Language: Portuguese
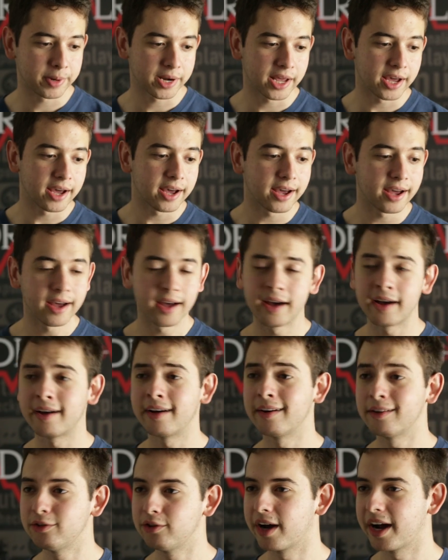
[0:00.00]

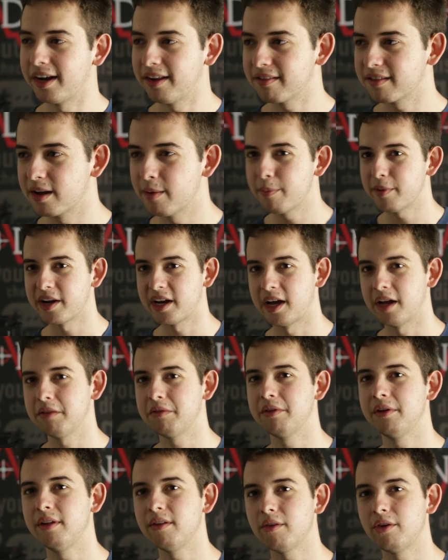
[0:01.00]
pra jogar nesse
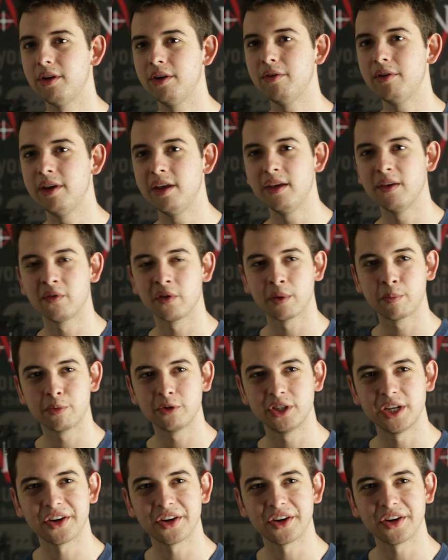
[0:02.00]
campeonato, eu escolhi o Liverpool.